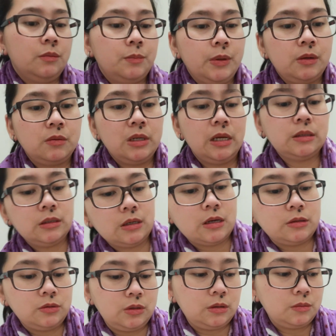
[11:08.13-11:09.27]
Pero wala nang
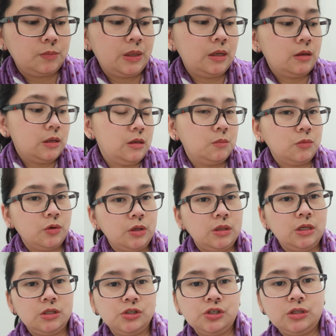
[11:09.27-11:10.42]
ano eh. Parang alam ko
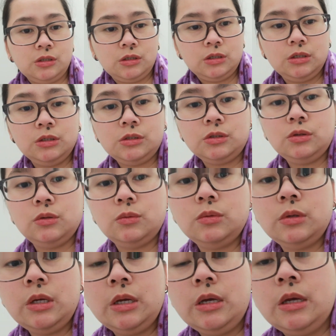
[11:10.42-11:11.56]
hindi na siya nag-i-snow.